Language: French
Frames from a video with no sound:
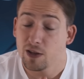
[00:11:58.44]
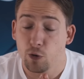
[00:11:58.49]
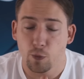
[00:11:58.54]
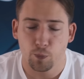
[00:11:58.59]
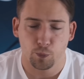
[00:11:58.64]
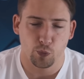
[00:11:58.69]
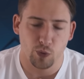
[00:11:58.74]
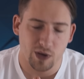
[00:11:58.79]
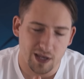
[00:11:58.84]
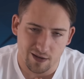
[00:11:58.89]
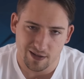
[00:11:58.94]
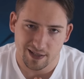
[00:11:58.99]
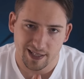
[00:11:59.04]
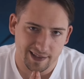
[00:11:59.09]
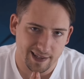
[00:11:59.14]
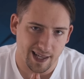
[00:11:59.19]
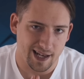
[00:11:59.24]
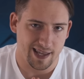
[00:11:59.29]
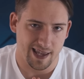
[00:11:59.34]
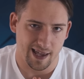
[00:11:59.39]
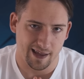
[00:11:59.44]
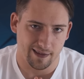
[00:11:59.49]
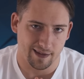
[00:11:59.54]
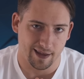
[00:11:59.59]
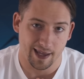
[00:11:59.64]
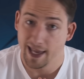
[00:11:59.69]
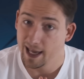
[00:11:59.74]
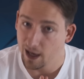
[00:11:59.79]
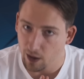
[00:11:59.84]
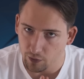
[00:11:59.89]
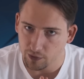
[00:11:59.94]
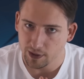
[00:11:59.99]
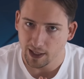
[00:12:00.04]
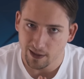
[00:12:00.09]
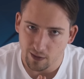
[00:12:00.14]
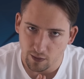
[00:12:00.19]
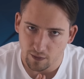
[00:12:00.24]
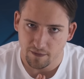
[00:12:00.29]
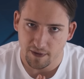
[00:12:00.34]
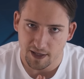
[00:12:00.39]
depuis que cette alien est rentré
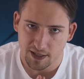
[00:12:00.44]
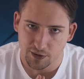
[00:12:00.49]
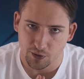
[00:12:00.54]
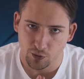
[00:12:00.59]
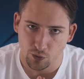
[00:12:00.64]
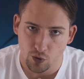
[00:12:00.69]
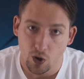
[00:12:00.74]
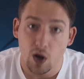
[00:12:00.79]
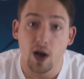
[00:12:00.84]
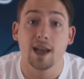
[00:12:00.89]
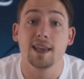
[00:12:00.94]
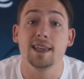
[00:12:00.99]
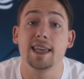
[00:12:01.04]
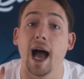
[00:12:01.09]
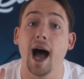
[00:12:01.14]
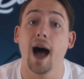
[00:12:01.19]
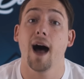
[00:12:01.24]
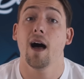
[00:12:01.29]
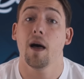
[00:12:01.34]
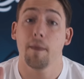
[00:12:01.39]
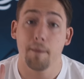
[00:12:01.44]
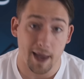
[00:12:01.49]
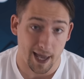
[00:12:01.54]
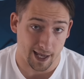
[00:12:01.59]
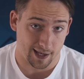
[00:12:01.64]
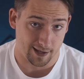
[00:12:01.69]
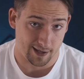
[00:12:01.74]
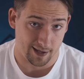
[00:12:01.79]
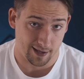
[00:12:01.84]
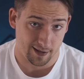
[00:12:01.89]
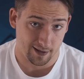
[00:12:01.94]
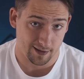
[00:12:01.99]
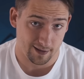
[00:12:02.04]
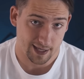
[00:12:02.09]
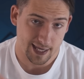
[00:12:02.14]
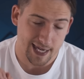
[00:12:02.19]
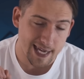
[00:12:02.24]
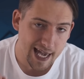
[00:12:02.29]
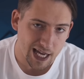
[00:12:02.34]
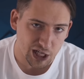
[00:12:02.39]
dans le vaisseau, il y a un mec
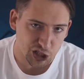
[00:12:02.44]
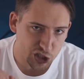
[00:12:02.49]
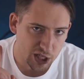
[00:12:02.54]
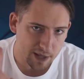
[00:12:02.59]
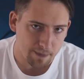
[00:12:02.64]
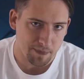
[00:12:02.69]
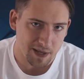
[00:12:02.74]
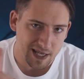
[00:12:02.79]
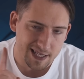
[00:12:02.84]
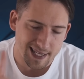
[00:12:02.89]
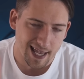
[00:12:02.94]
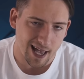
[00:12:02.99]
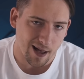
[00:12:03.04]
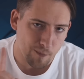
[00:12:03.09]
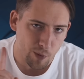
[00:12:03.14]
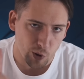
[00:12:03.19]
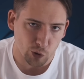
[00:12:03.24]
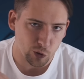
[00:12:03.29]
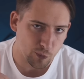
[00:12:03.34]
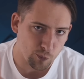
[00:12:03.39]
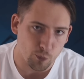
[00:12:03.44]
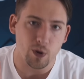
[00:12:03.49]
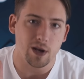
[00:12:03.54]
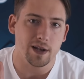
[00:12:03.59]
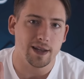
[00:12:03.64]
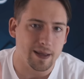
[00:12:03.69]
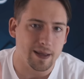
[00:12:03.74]
qui agit bizarrement depuis le